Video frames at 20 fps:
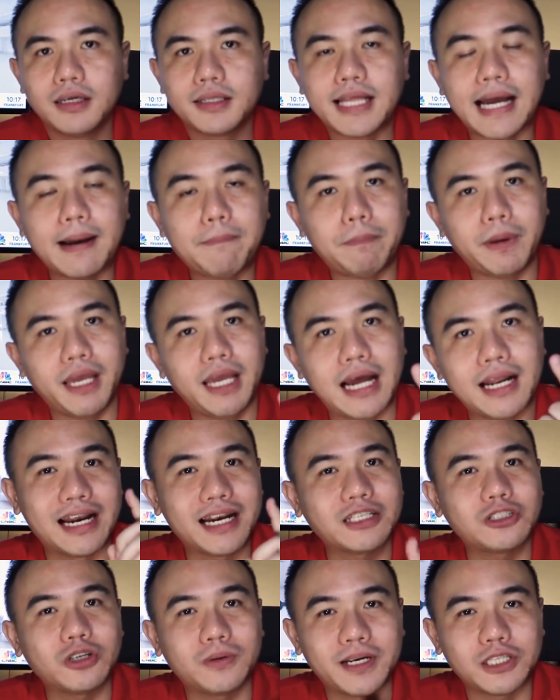Tapi
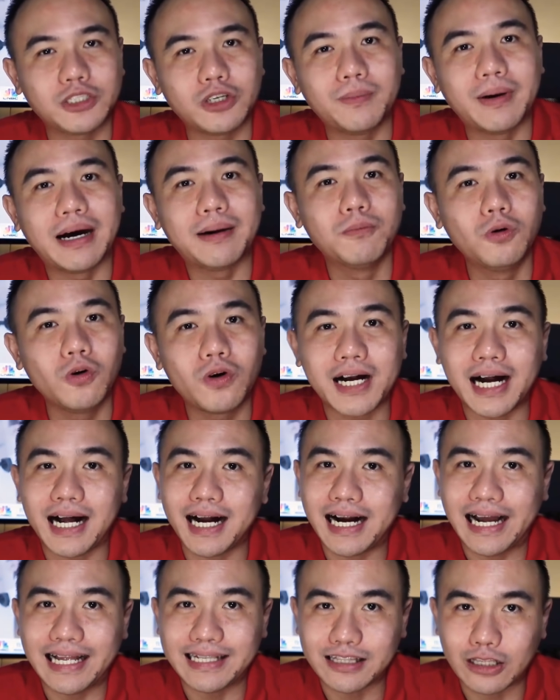Anda coba-coba
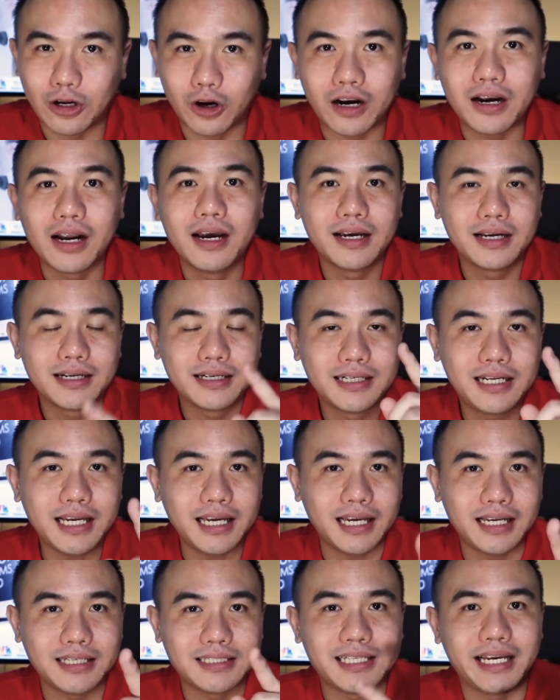buka kantor
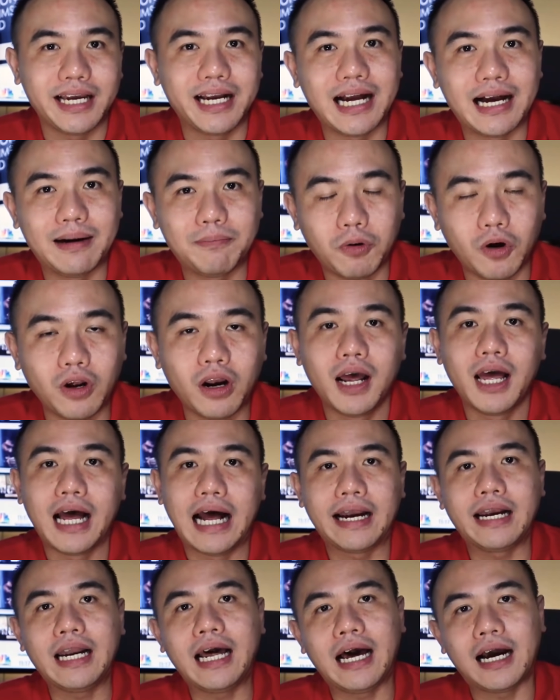di
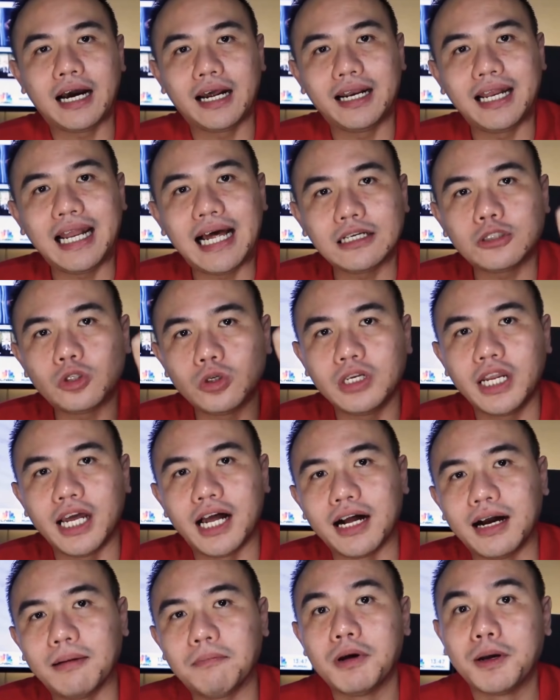Singapura, Anda akan langsung
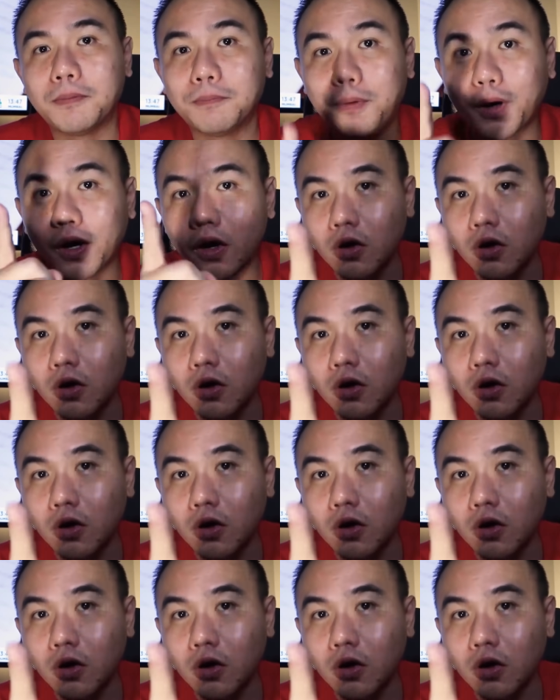dianggap